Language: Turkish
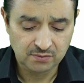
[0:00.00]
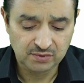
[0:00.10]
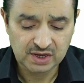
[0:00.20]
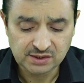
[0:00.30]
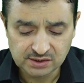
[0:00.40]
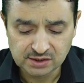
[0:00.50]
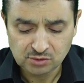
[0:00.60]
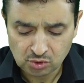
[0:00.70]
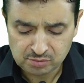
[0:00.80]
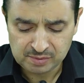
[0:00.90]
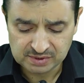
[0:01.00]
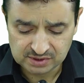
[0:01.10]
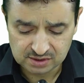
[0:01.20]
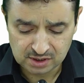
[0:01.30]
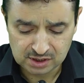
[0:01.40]
ve etkisinin
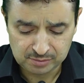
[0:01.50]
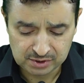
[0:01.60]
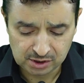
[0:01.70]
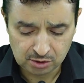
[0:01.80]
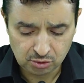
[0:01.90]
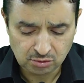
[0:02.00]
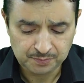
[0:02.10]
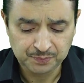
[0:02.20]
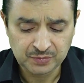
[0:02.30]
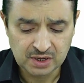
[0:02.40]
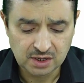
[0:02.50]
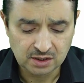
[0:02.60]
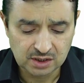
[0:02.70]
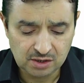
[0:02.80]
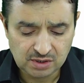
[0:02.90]
olmaması anlamına geliyor.
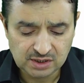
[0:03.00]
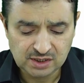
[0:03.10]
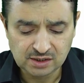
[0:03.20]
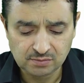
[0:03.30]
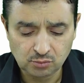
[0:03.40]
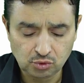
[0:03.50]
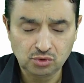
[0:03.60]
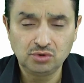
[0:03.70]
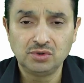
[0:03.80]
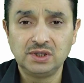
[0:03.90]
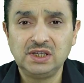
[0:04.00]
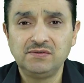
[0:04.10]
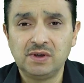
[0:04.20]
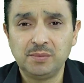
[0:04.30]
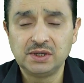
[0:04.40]
Devletin bütün
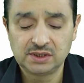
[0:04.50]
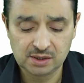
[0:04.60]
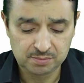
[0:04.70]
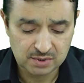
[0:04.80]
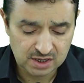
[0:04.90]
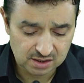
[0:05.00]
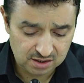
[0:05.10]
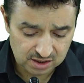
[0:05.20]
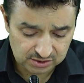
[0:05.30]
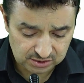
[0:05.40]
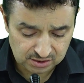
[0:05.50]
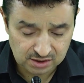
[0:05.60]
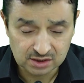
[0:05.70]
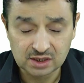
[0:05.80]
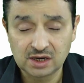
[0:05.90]
din ve mezhepler
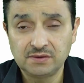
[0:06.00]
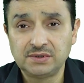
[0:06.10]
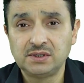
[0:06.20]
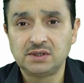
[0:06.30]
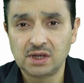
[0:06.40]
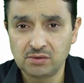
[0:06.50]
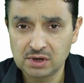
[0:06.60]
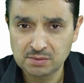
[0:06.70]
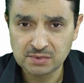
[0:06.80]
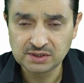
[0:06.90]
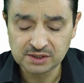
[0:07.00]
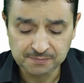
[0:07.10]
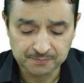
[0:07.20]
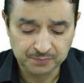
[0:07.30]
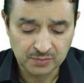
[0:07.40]
karşısında tarafsız tavır alması,
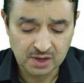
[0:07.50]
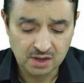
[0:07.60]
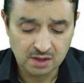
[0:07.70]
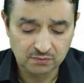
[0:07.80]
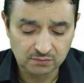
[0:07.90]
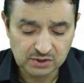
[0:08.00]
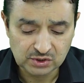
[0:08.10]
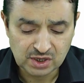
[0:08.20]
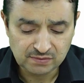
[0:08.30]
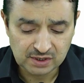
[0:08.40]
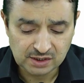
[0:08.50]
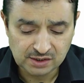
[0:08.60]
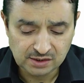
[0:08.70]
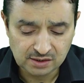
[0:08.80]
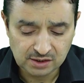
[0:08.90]
vicdan ve
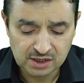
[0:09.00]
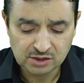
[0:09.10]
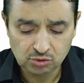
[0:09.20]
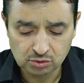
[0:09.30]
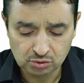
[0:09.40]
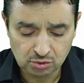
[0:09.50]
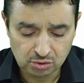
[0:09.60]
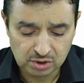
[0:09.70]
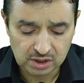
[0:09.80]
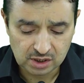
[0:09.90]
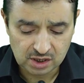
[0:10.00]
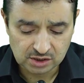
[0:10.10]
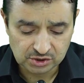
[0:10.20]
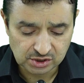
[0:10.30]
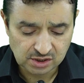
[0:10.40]
in, inanç özgürlüğüne
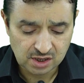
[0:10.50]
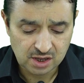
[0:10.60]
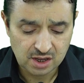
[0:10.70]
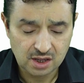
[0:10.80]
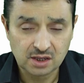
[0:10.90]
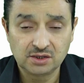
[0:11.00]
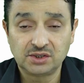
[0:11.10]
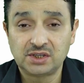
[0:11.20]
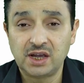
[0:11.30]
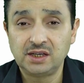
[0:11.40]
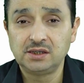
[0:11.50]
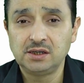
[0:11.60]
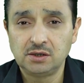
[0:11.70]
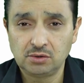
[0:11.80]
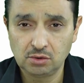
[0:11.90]
karşı
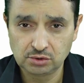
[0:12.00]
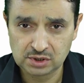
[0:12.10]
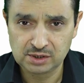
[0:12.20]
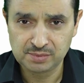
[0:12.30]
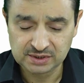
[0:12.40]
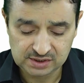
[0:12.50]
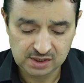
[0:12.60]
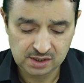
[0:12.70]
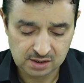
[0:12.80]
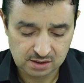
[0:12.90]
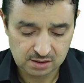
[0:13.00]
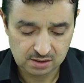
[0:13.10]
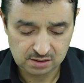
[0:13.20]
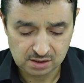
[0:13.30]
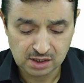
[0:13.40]
saygı göstermesi
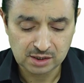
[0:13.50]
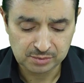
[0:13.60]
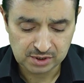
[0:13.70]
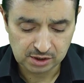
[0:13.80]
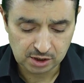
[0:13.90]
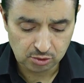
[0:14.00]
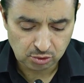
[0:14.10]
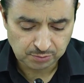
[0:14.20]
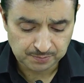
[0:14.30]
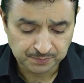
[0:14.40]
e, anlamına geliyor.